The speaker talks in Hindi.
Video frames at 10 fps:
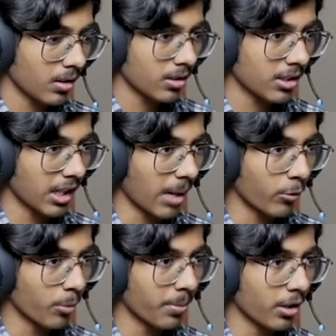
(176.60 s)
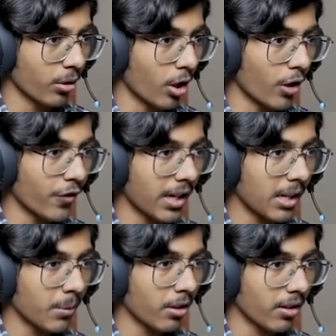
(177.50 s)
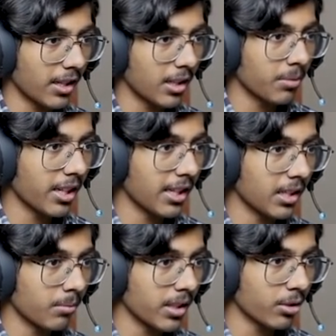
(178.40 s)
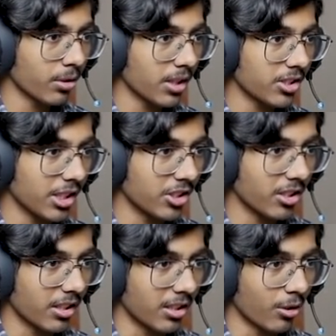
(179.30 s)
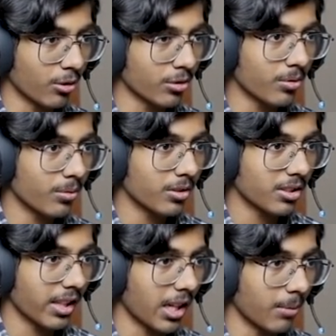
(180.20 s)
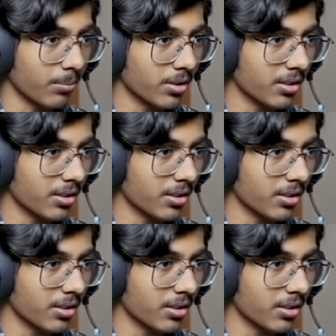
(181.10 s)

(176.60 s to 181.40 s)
स्लैब को पकड़ो ऑफ हैंड में और रेंडमली रेंडमली थोड़ा चेंज करते रहो स्लैब्स